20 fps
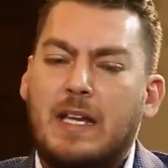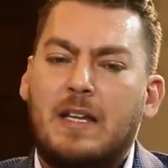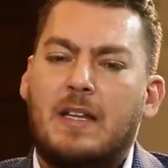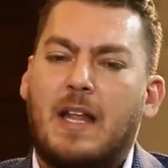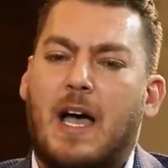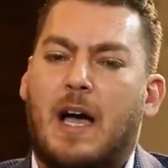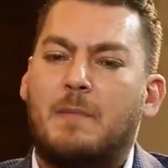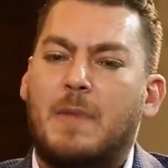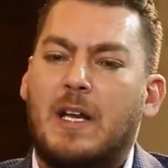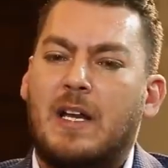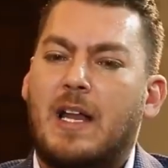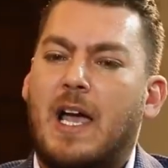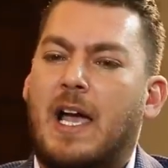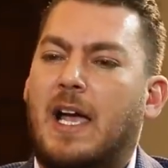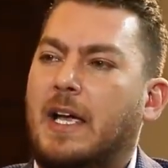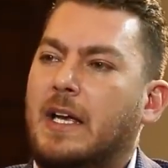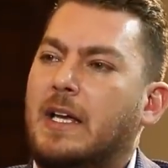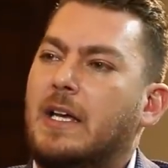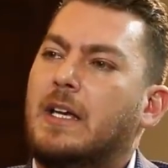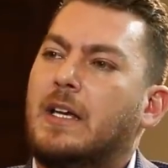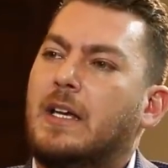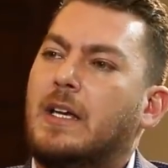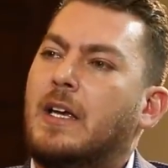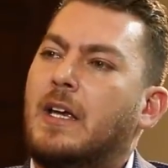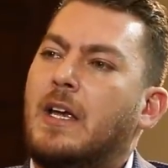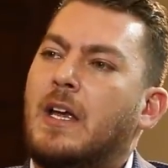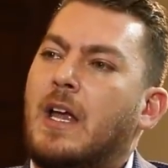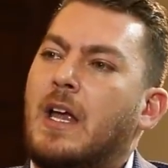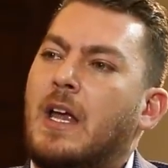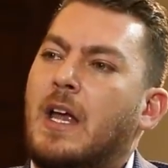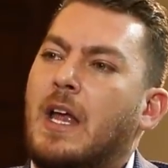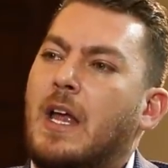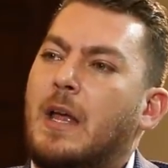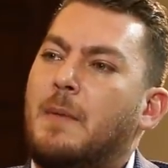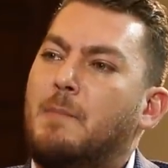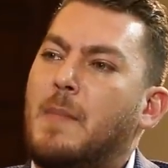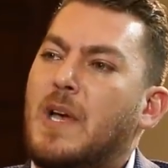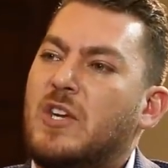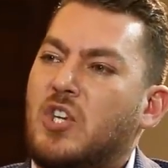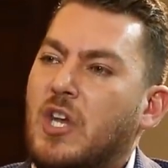كنا عم نلحق
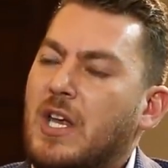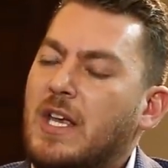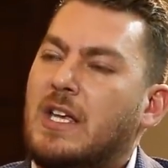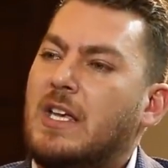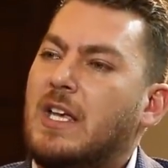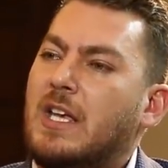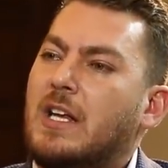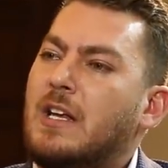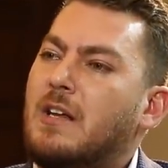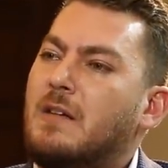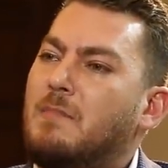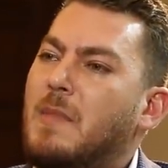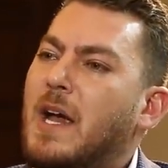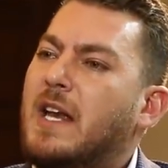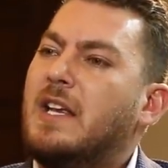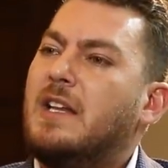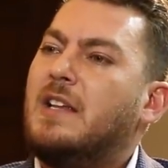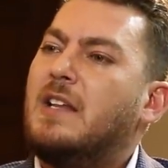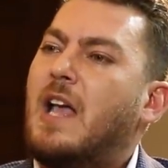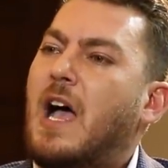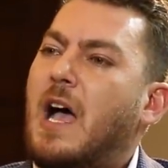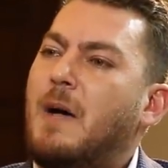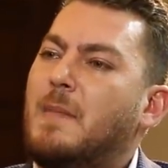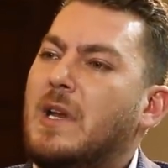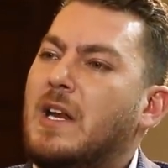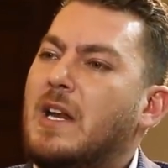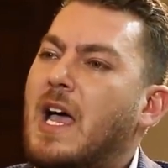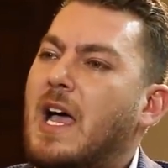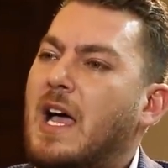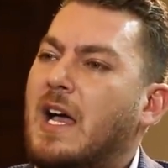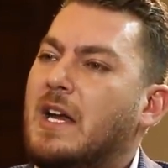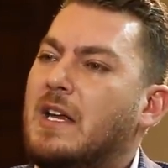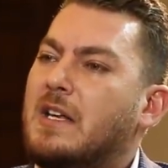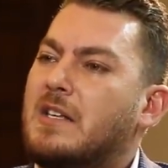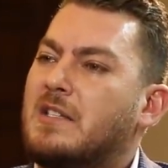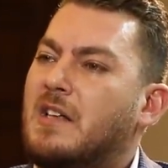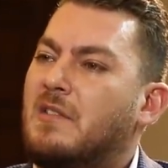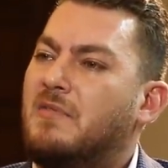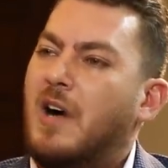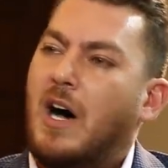مشاكل ما كنا عم نلحق
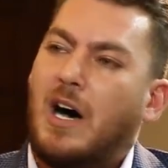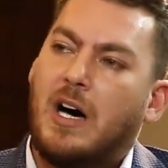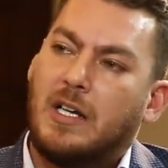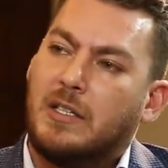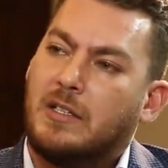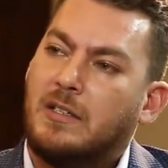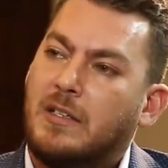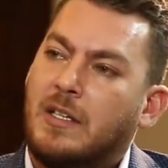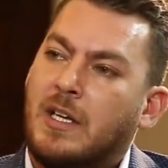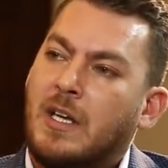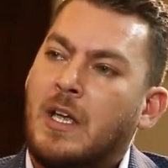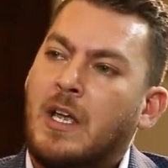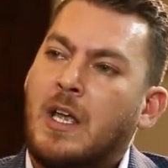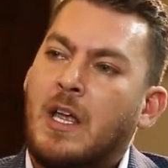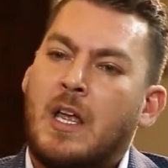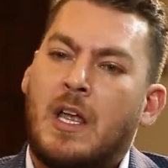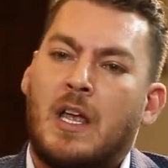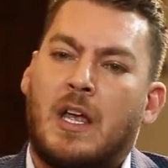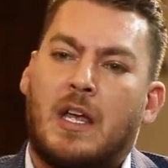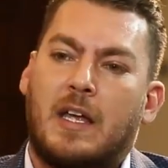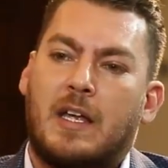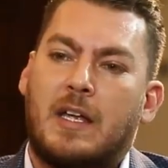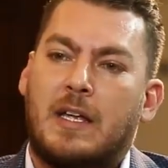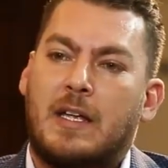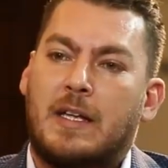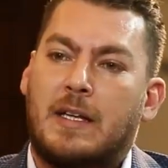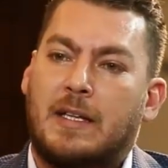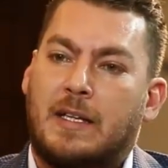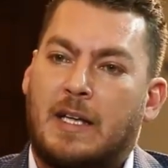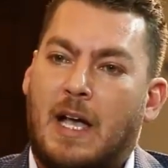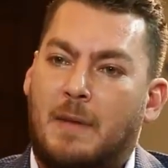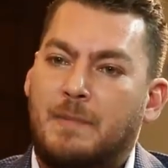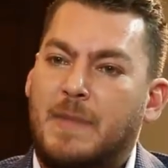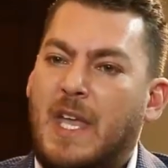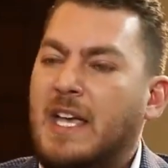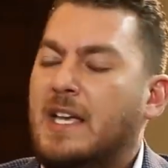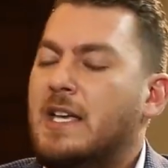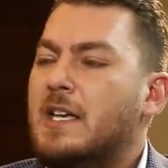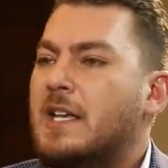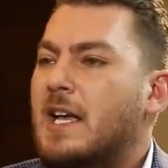صفعات عم
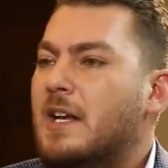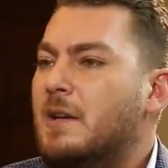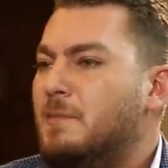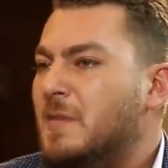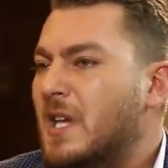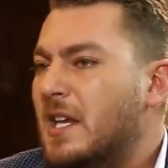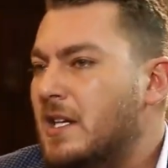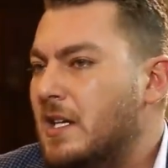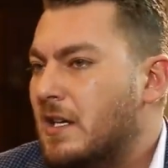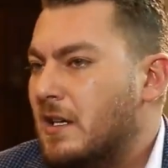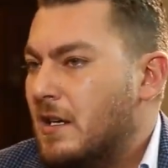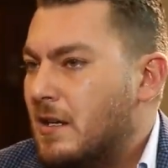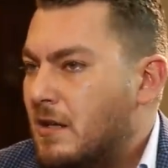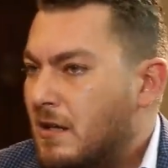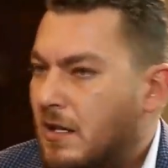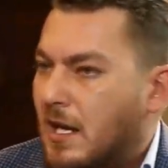نحكي كلبنانيه